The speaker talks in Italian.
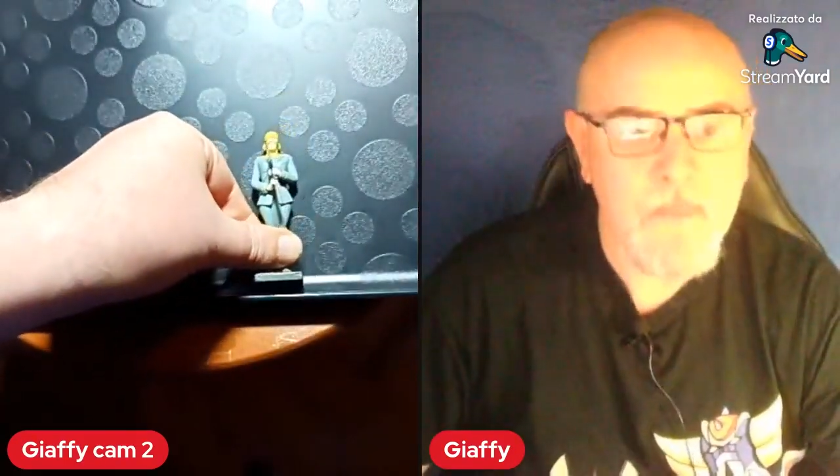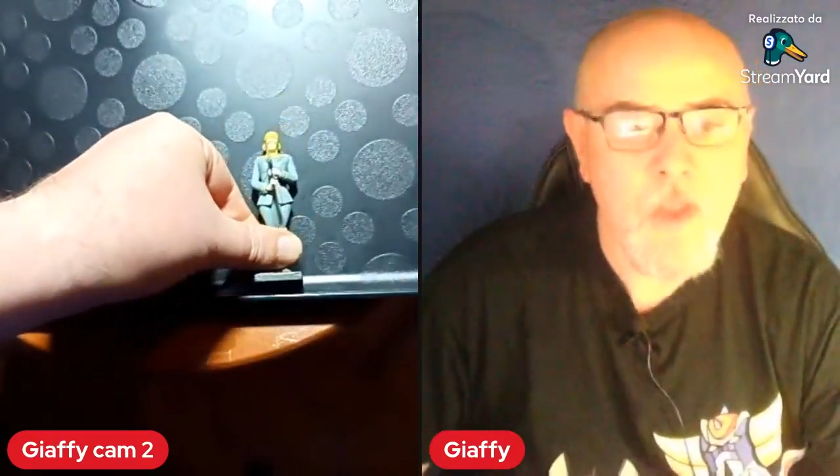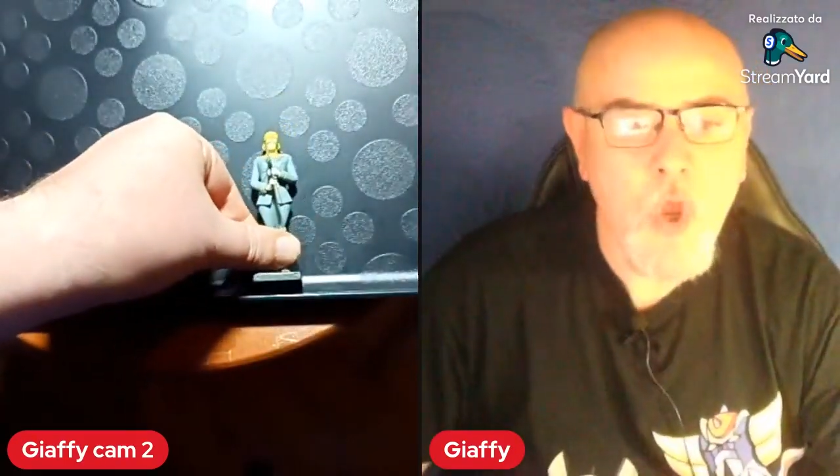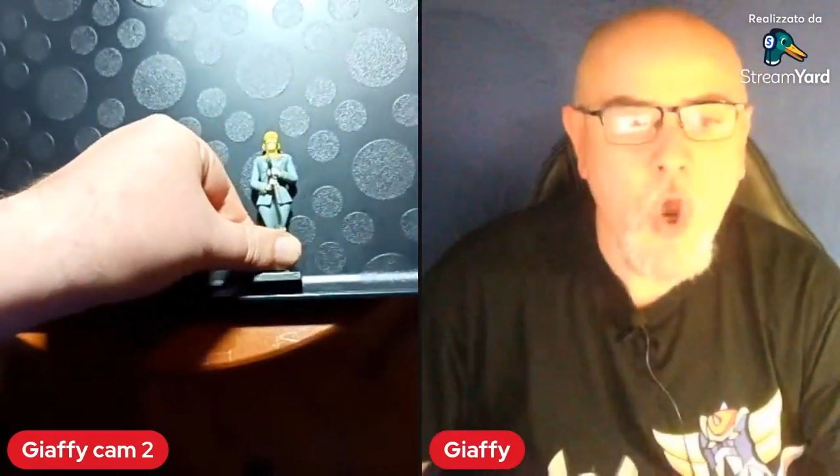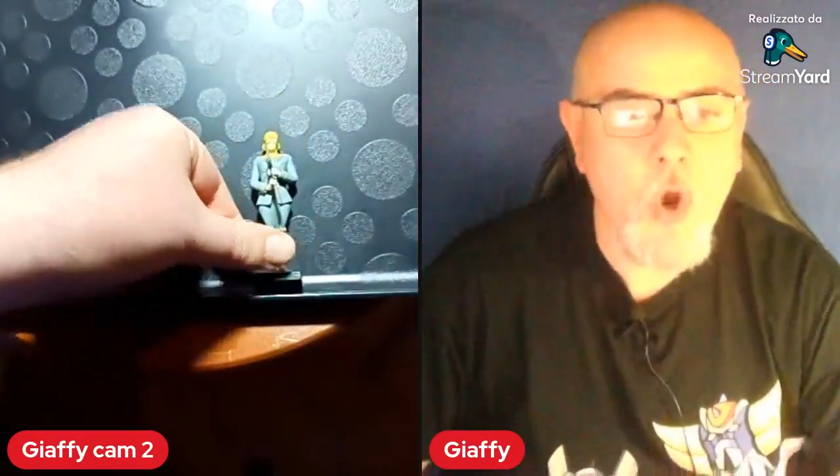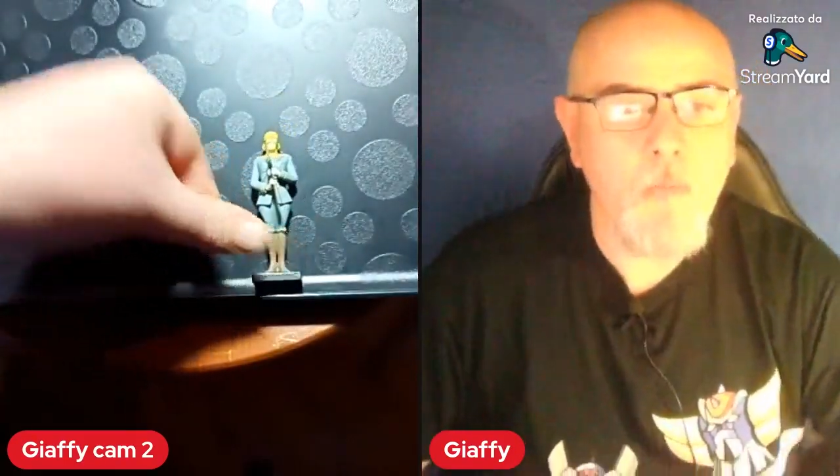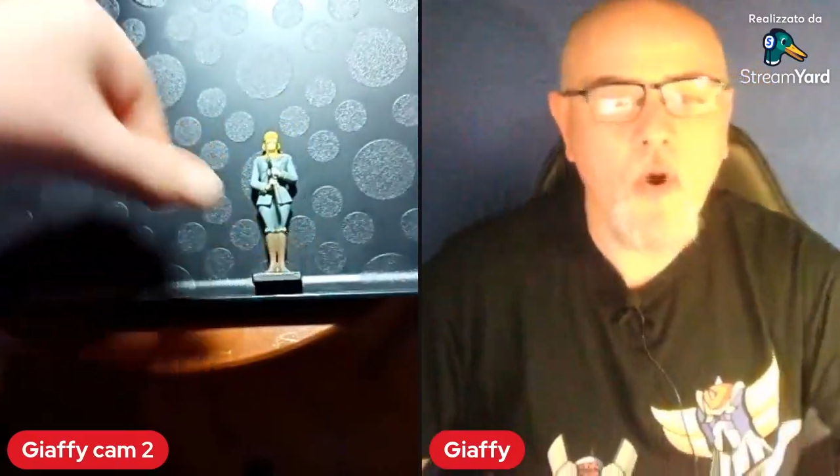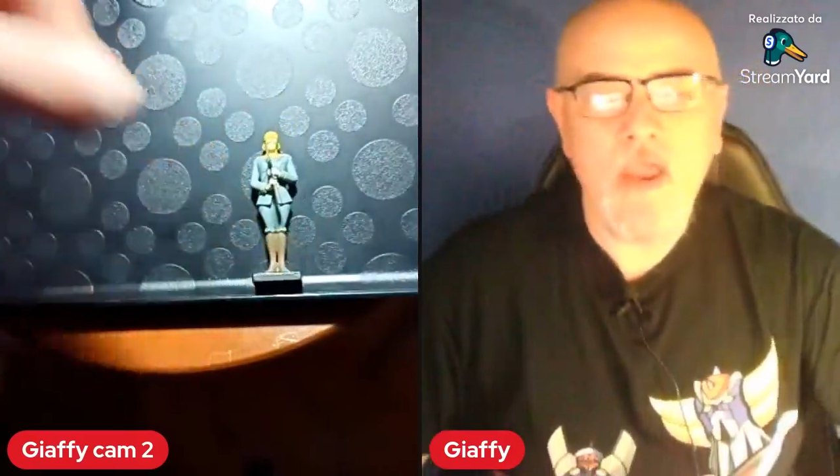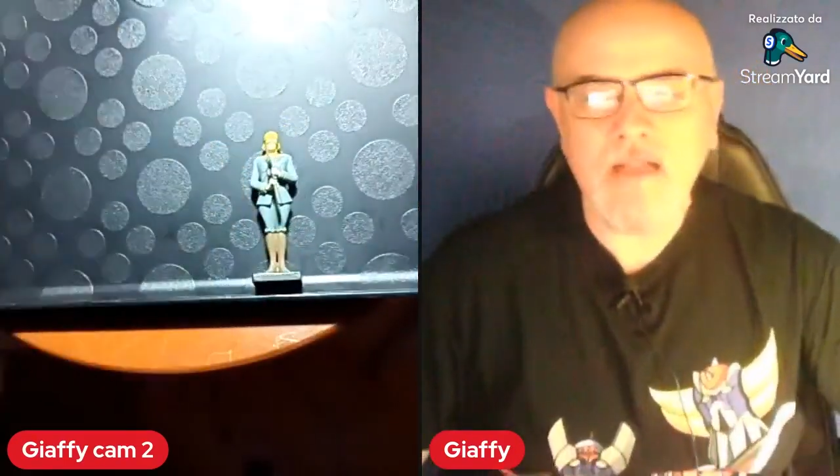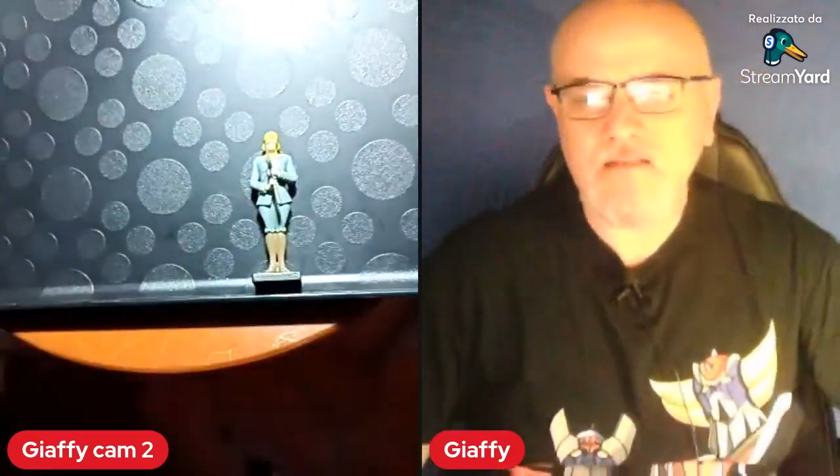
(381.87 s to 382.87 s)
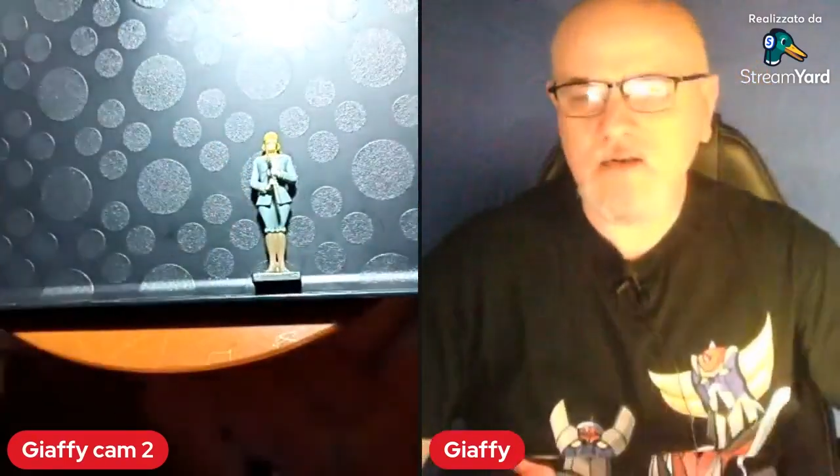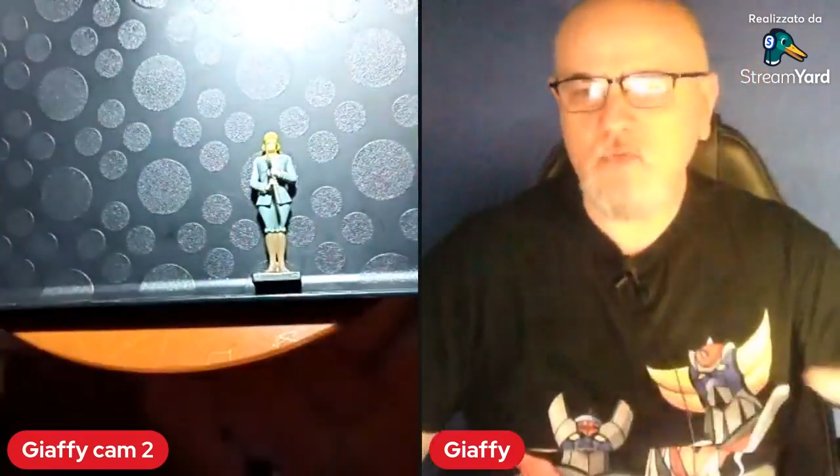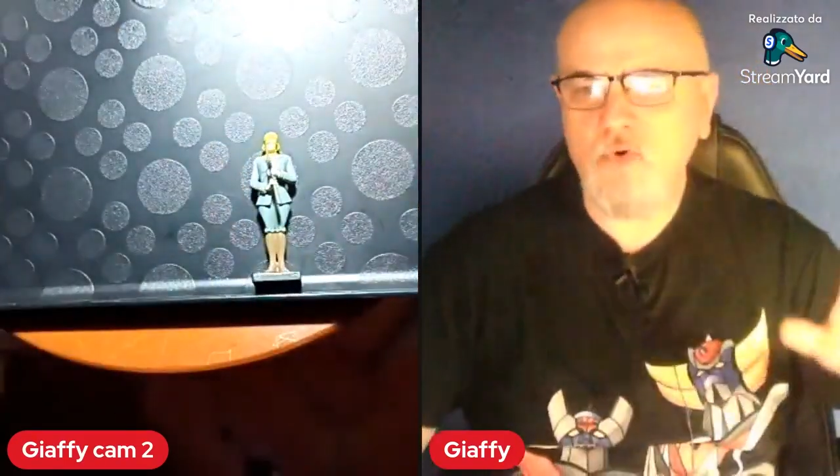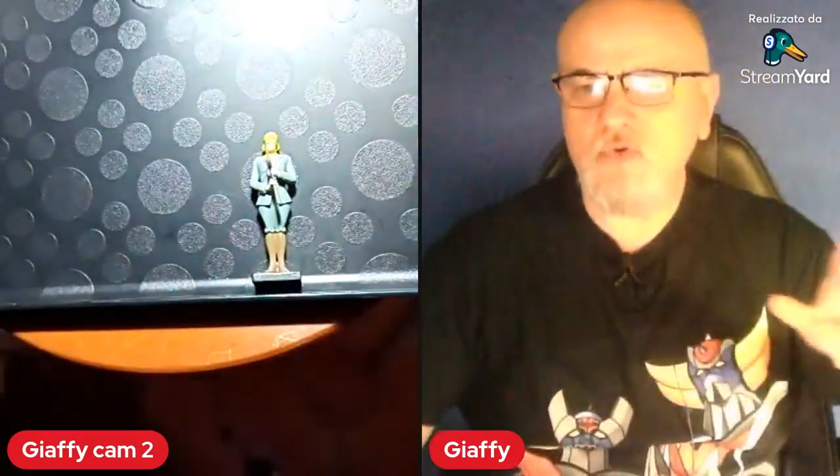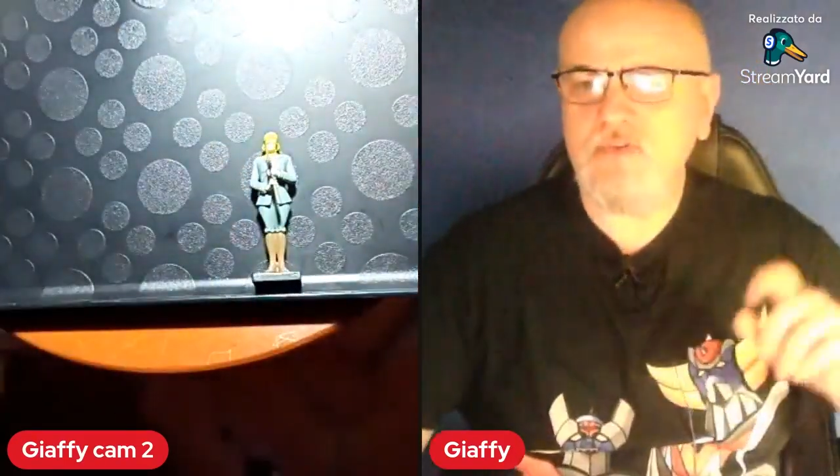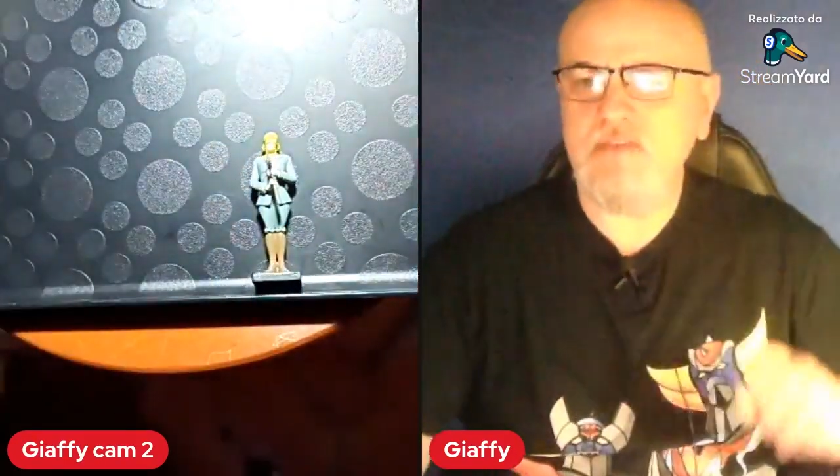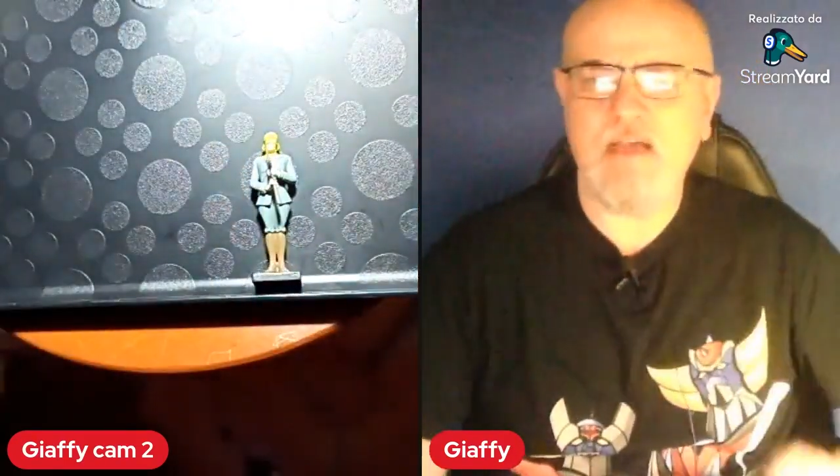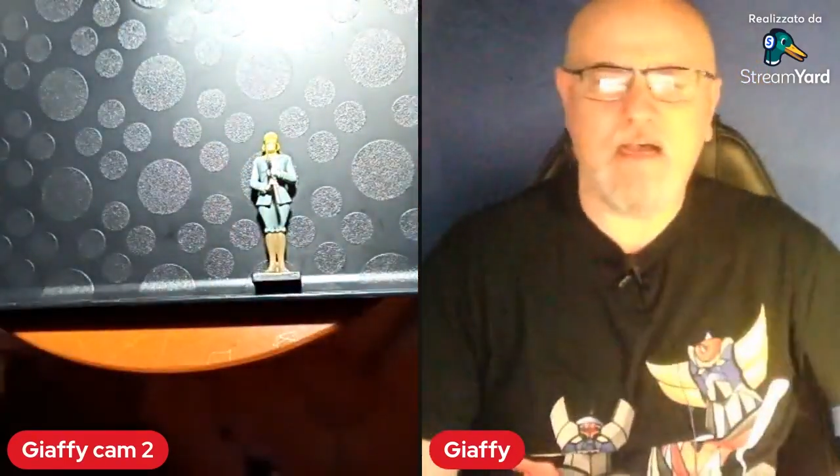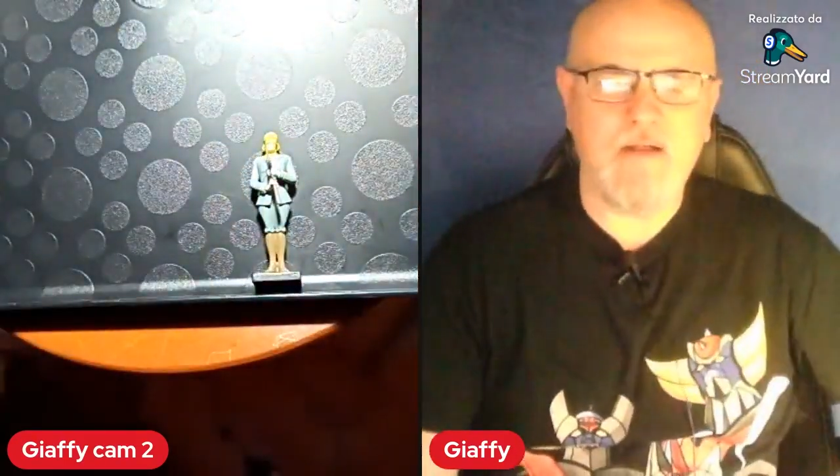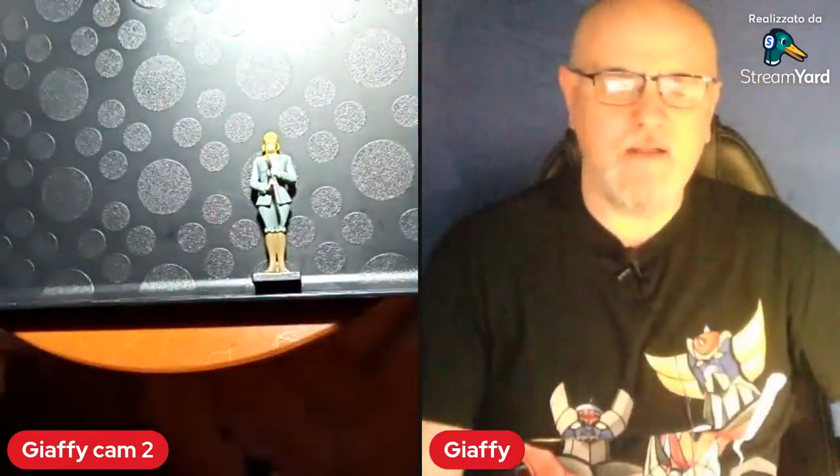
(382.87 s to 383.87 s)
Oh, poi altra
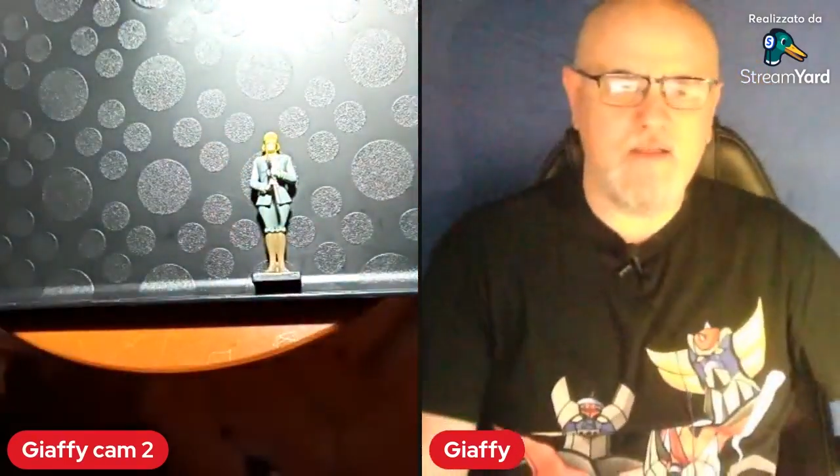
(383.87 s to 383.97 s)
curiosità, eh,